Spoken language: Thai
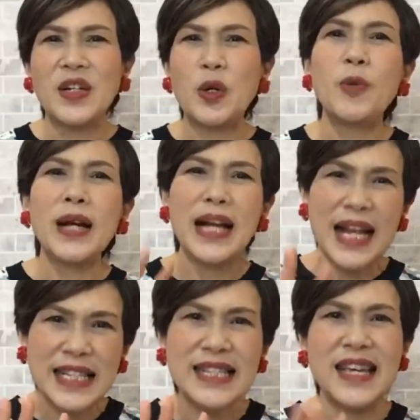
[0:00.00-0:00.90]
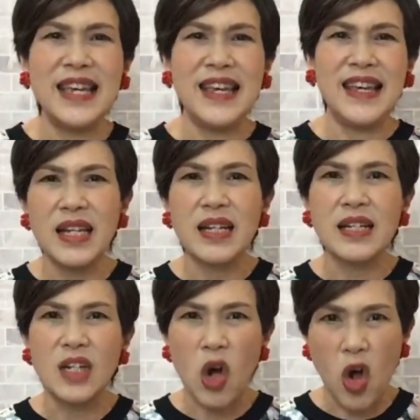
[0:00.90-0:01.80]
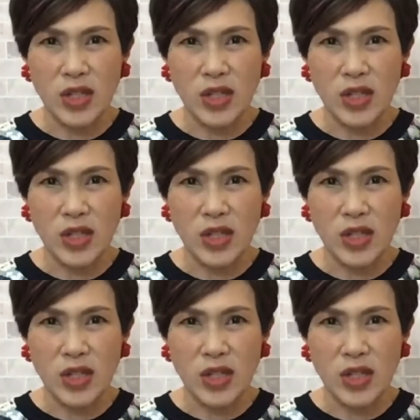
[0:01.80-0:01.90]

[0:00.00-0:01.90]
กลุ่มอาการที่4นี่คือของ